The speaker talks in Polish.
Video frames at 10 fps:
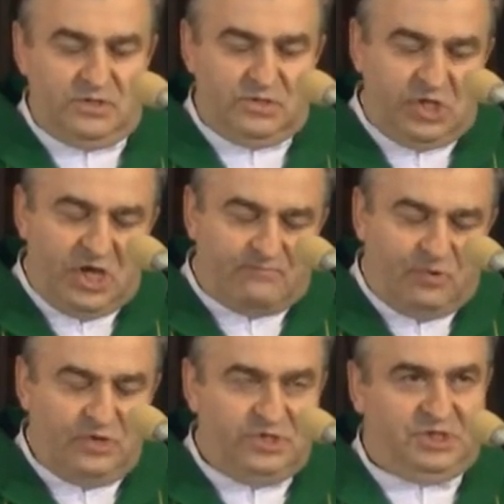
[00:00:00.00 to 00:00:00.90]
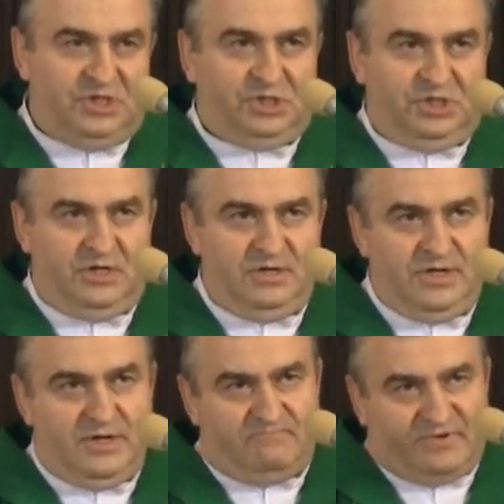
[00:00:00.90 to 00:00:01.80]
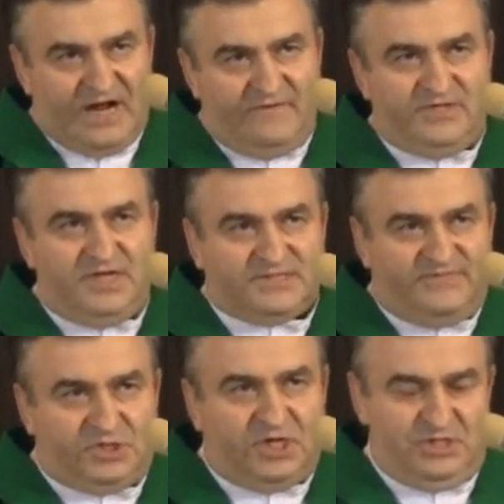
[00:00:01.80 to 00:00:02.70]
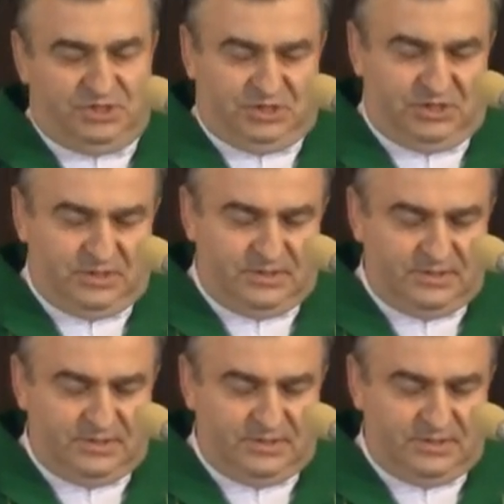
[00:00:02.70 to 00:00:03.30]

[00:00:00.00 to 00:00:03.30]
Nie bójcie się, prawda zwycięży.